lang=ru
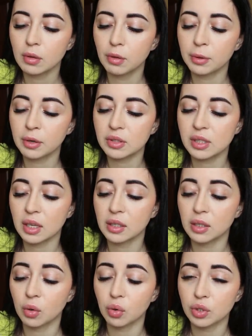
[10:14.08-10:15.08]
Во-первых,
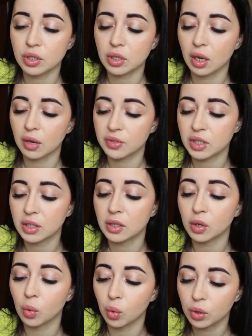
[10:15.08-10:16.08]
здание находится в
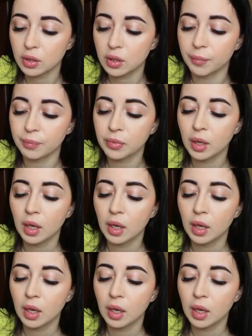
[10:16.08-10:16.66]
центре города,